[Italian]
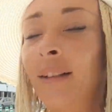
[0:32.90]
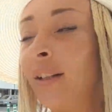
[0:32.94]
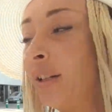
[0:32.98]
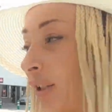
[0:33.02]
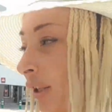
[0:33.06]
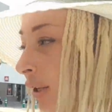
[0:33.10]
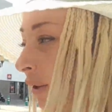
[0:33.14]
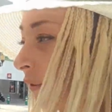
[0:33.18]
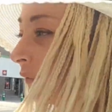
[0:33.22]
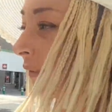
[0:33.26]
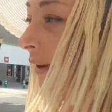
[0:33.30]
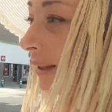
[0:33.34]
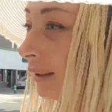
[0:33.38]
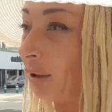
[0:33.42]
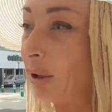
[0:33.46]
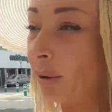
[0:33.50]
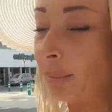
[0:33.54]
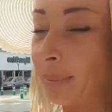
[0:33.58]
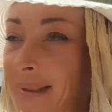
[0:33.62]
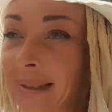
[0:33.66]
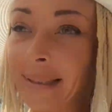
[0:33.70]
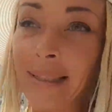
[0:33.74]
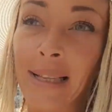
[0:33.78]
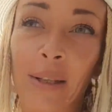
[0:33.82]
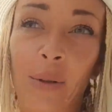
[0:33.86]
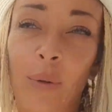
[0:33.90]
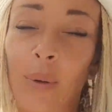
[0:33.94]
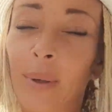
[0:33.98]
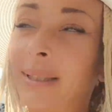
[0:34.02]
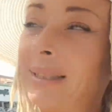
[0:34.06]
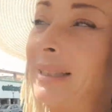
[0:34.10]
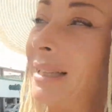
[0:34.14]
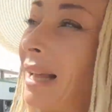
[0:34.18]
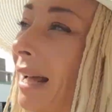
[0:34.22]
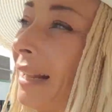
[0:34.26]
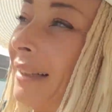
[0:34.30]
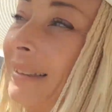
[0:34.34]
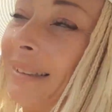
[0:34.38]
c'è un vento pazzesco,
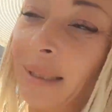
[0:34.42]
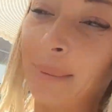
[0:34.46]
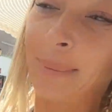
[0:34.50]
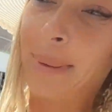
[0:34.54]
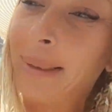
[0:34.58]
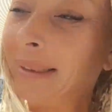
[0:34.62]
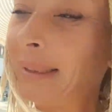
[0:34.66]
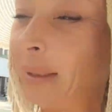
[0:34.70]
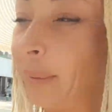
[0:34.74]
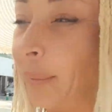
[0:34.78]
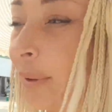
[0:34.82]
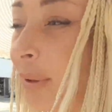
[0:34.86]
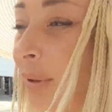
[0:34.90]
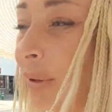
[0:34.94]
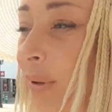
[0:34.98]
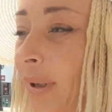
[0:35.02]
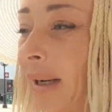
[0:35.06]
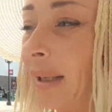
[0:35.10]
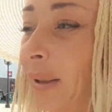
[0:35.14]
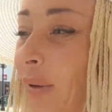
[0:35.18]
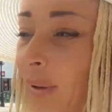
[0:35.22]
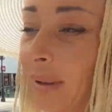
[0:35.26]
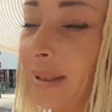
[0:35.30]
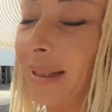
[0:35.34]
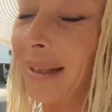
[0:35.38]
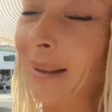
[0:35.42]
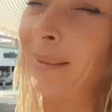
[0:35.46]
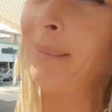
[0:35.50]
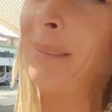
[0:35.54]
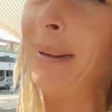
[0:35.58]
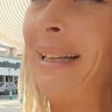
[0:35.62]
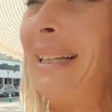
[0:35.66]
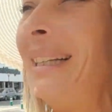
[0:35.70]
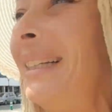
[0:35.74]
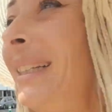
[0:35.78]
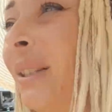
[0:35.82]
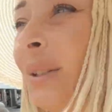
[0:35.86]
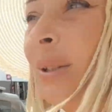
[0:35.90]
altrimenti questo caldo sarebbe
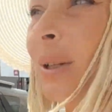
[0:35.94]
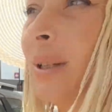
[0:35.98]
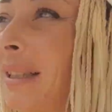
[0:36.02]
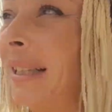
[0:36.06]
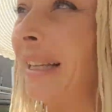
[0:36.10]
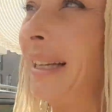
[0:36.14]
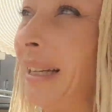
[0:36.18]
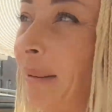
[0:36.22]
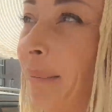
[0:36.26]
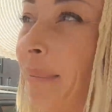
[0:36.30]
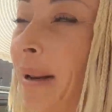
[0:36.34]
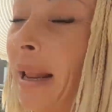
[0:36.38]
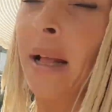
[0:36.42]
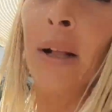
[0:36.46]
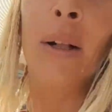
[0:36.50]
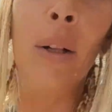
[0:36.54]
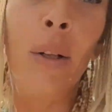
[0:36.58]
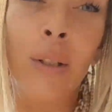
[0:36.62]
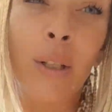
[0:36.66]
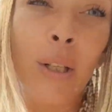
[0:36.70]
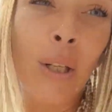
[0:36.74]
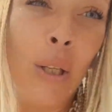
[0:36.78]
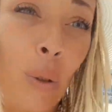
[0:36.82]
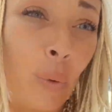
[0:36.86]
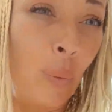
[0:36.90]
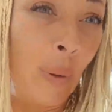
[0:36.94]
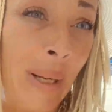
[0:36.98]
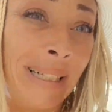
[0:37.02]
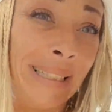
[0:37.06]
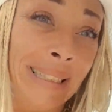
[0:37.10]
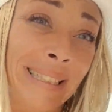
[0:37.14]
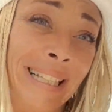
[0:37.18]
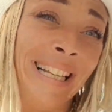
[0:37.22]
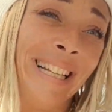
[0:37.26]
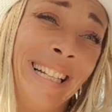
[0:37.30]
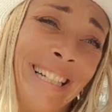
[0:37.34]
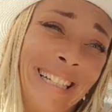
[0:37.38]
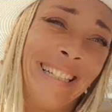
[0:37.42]
insostenibile.
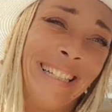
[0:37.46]
Quindi